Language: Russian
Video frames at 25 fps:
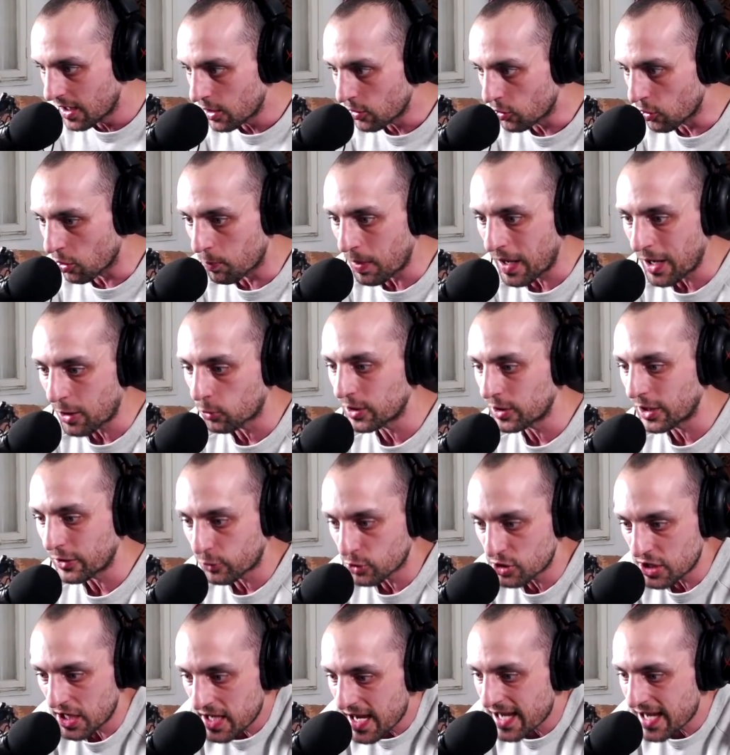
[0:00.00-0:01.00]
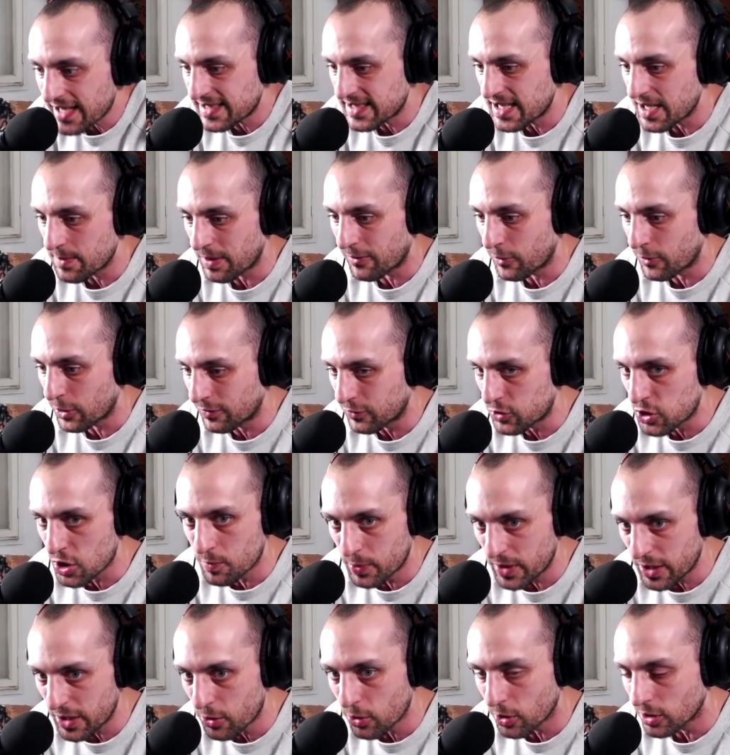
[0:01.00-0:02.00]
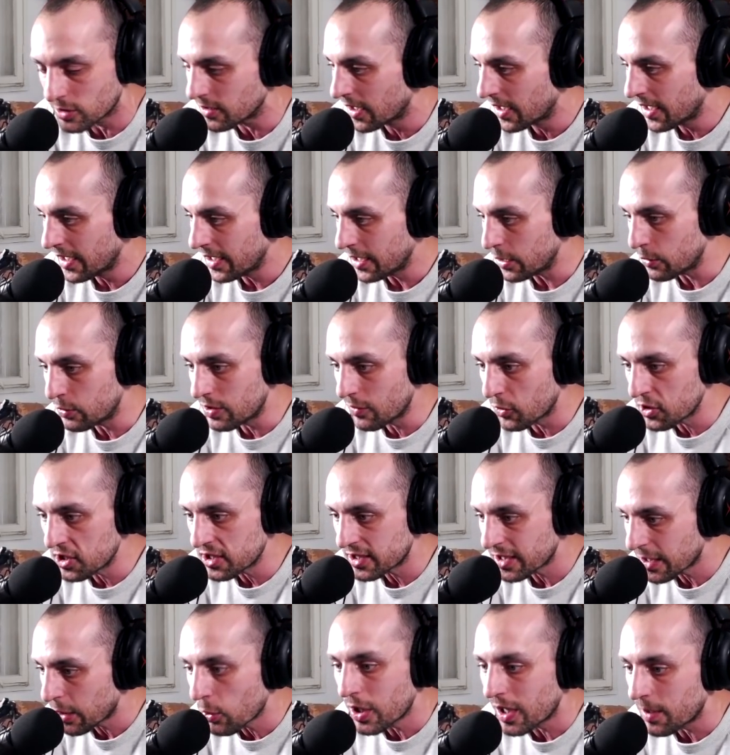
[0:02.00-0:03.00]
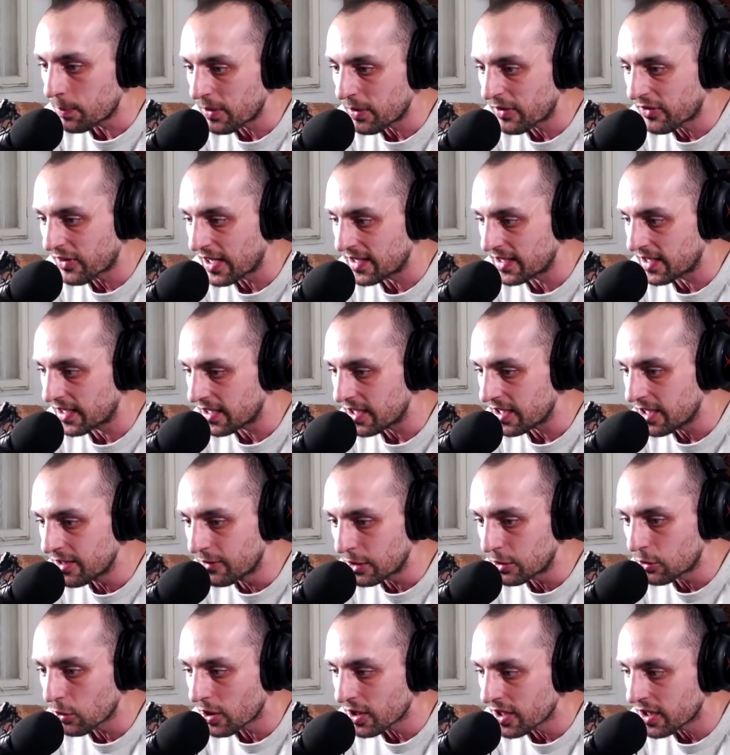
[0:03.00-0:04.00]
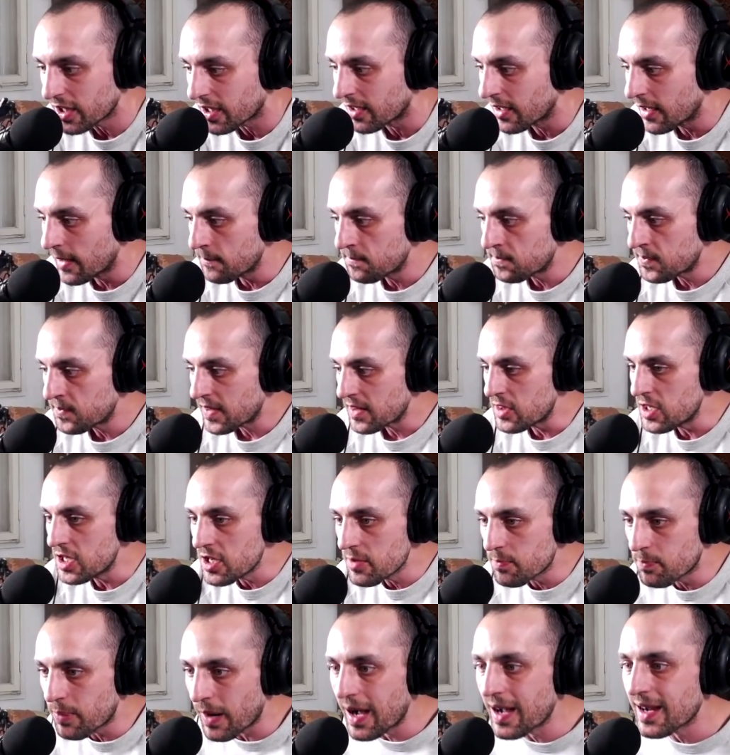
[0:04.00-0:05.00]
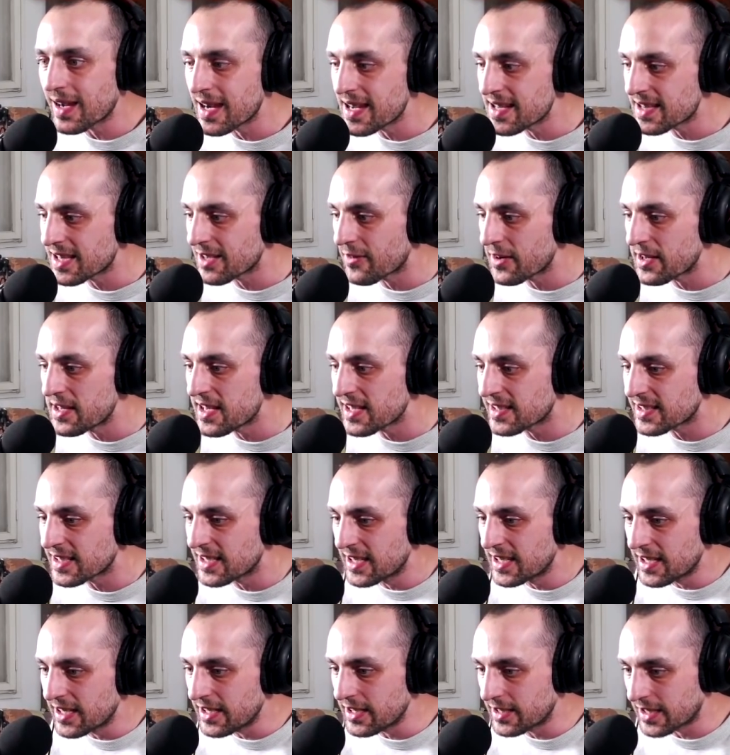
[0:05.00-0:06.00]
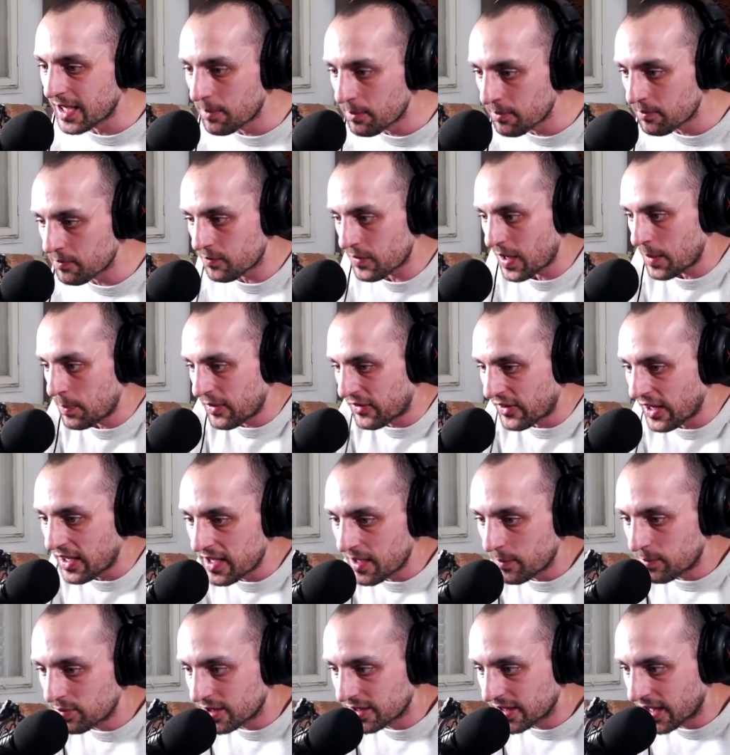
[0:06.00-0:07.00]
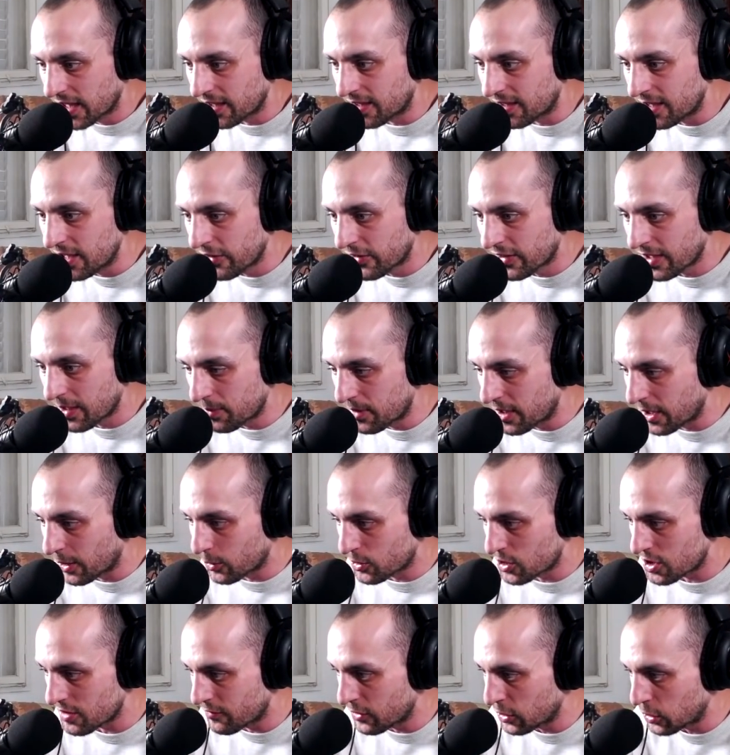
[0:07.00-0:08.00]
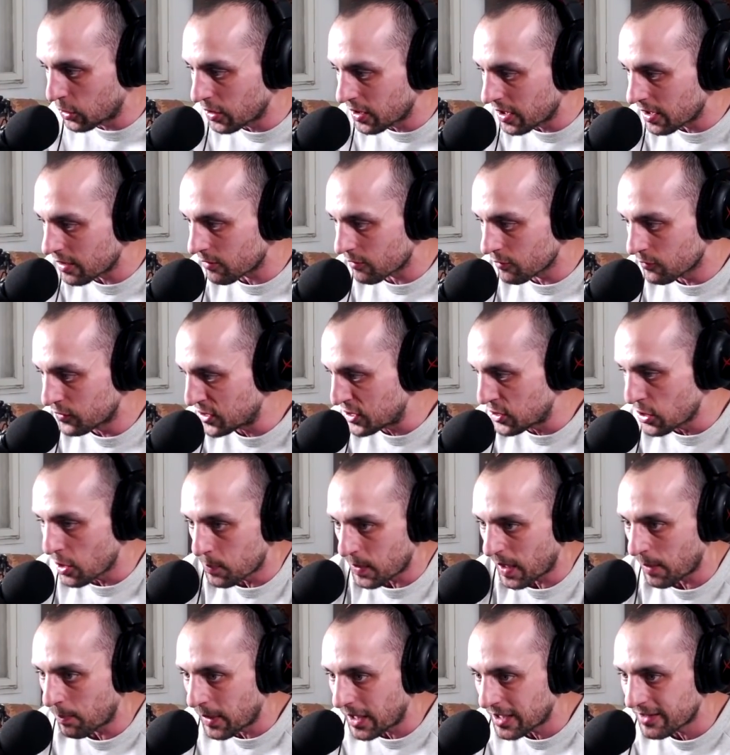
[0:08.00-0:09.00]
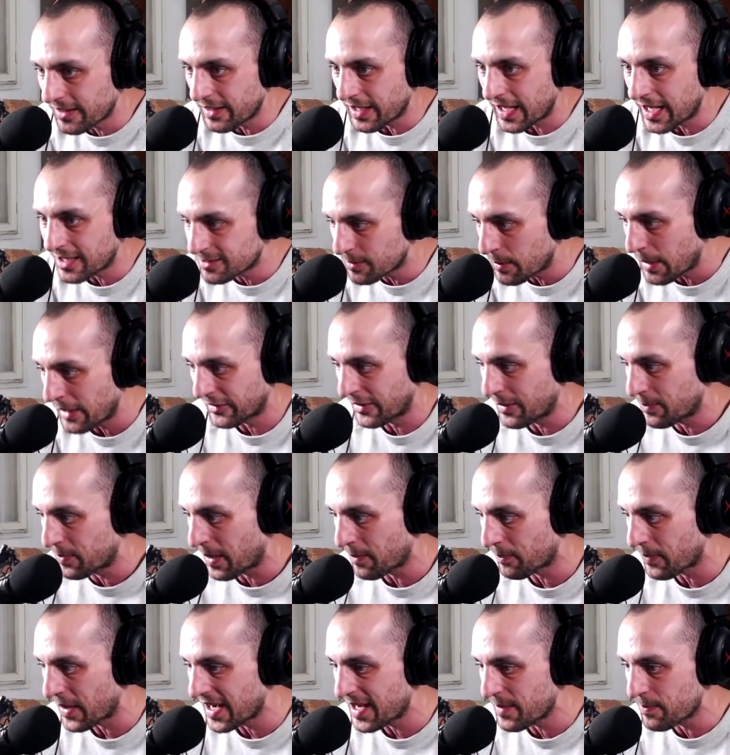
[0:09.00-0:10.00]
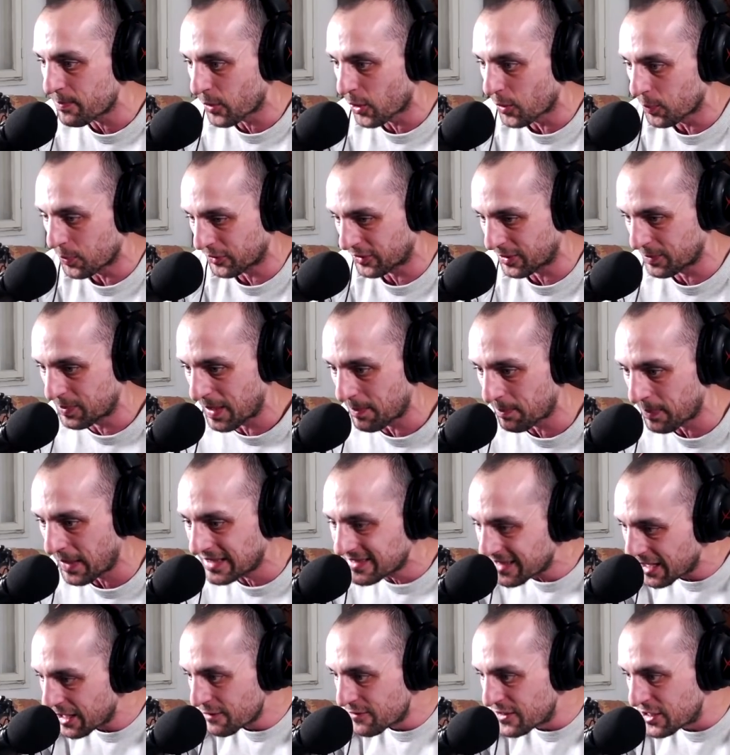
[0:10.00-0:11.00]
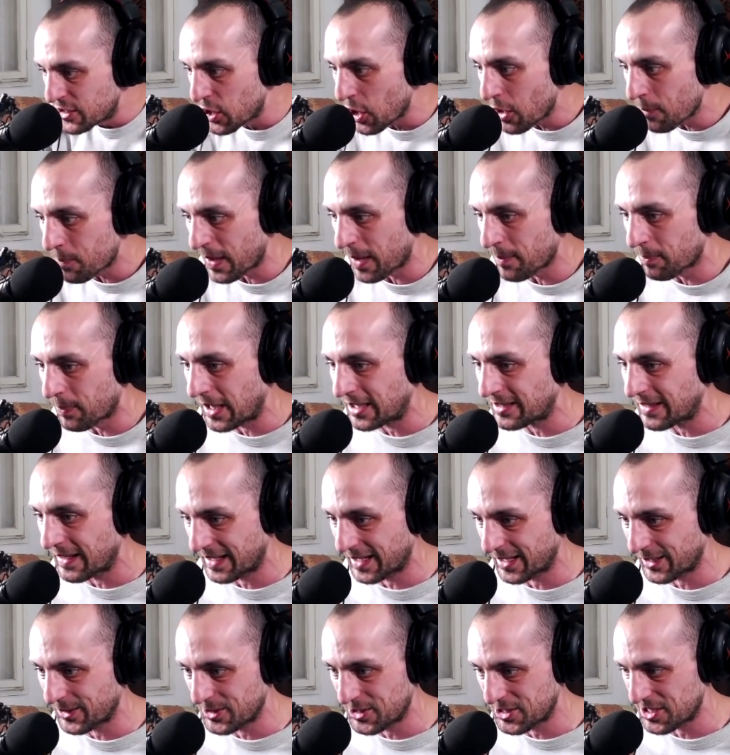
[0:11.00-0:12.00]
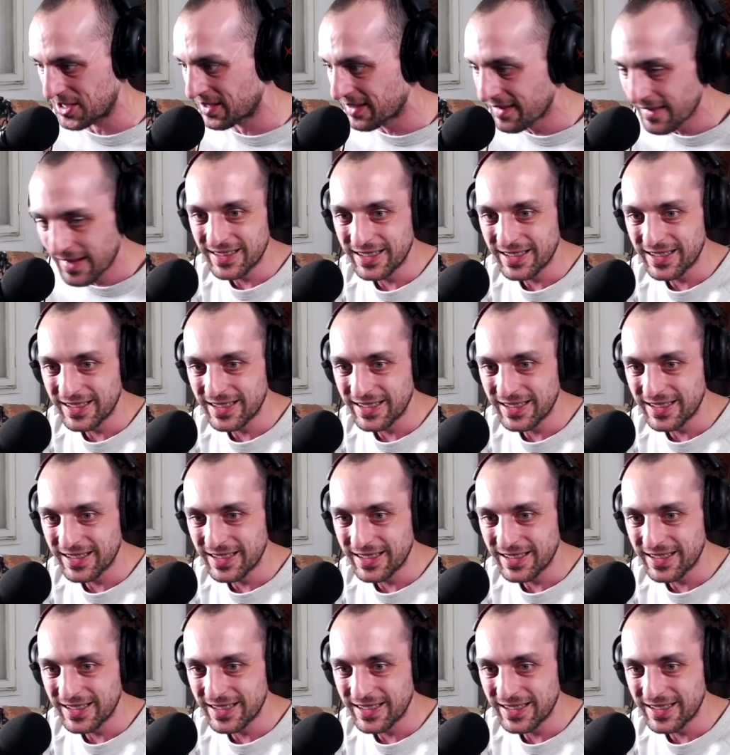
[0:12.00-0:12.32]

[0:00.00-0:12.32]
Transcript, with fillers: Но Баг у нас уже есть, типа, вот в чем прикол. И у него не такое описание. И в итоге ни бака этого нет, и там описание было на английском, короче, в итоге все пропало, алмазы пропали, пропуск пропал, все пропало, короче.